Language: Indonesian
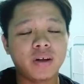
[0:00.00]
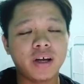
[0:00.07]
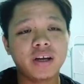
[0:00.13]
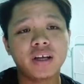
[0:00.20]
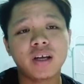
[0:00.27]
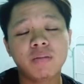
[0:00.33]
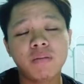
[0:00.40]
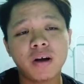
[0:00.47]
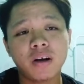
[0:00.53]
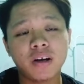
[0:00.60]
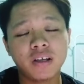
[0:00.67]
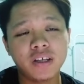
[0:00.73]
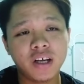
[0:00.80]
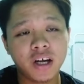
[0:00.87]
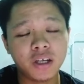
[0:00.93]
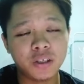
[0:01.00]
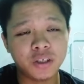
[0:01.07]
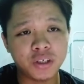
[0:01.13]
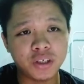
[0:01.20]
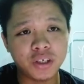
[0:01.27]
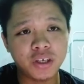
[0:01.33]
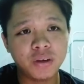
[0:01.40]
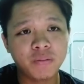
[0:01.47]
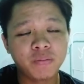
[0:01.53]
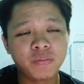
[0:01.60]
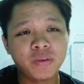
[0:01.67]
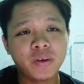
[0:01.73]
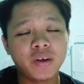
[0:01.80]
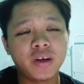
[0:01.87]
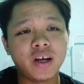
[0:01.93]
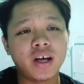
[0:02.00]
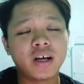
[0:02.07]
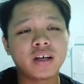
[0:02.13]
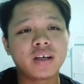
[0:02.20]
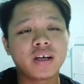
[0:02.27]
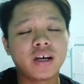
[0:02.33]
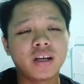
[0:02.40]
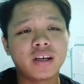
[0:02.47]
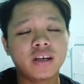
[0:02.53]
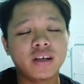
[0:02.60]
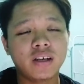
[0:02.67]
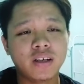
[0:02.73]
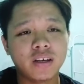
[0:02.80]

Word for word: Adakah maknanya Hajiji akan